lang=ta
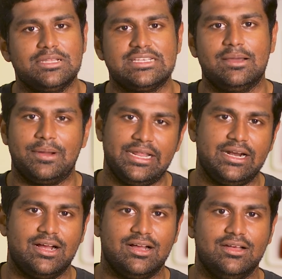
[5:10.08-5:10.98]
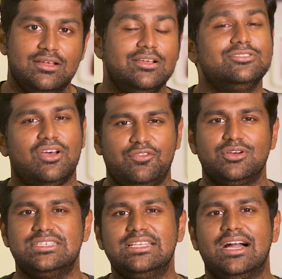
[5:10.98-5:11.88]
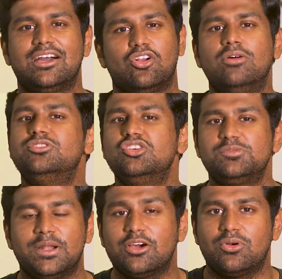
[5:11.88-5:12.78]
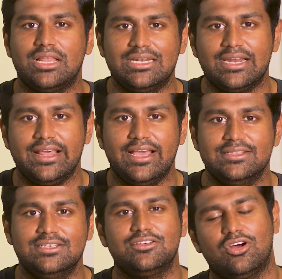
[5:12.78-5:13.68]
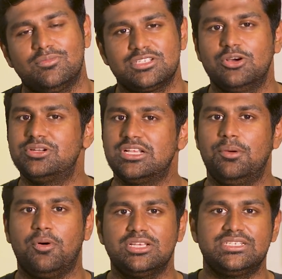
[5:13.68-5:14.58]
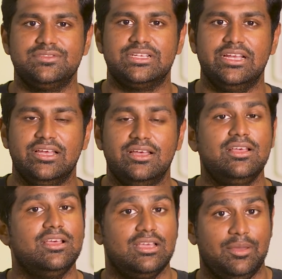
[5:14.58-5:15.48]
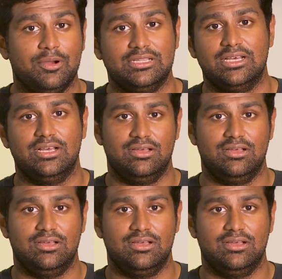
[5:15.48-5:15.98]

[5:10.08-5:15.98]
ப்ளஸ் இங்கே பண்ணியிருக்காங்க ஸோ அஃப்கோர்ஸ் இதுக்காக ராம்ஸ் யூஸ் பண்ணக்கூடாதுன்னு கிடையாது ராம்ஸில் ஒரு சில பாசிட்டிவ்ஸ் இருக்குது இப்போ அந்த